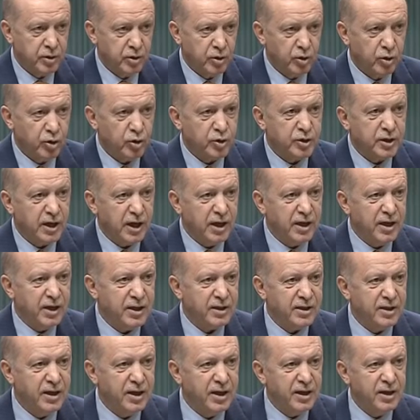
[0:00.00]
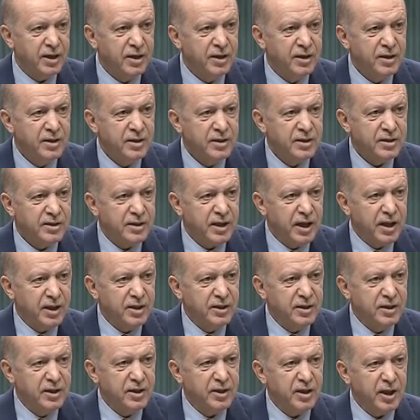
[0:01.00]
Özellikle
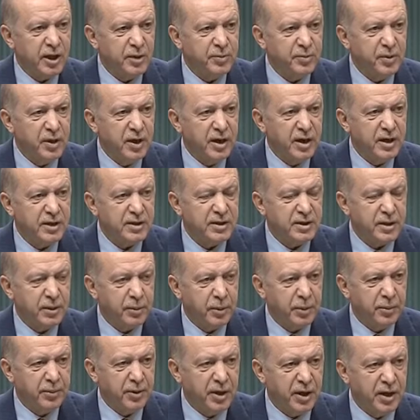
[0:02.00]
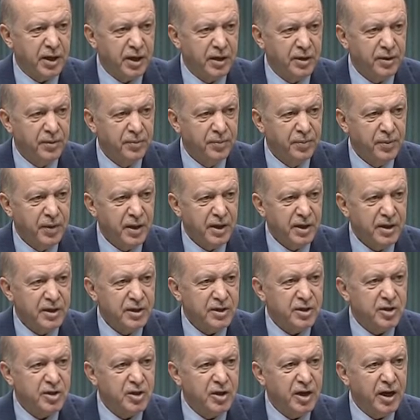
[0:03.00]
salgın tedbirleri sebebiyle
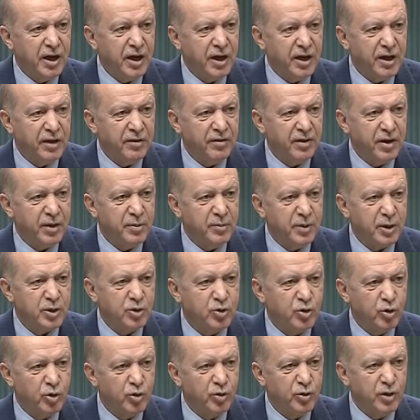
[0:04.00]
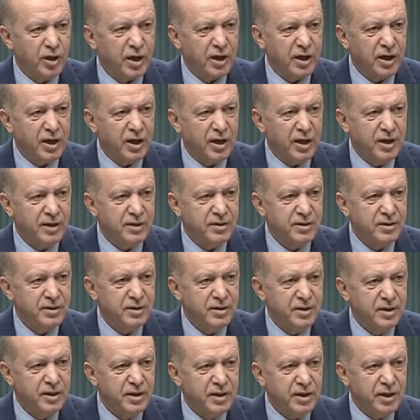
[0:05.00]
işine ara vermek zorunda kalan
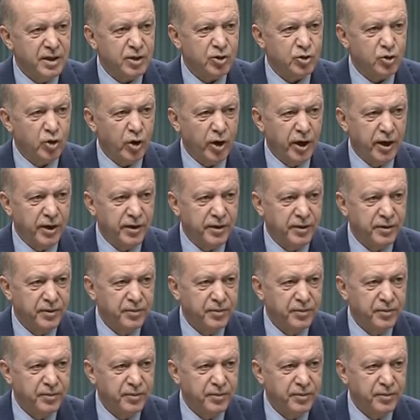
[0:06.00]
restoran,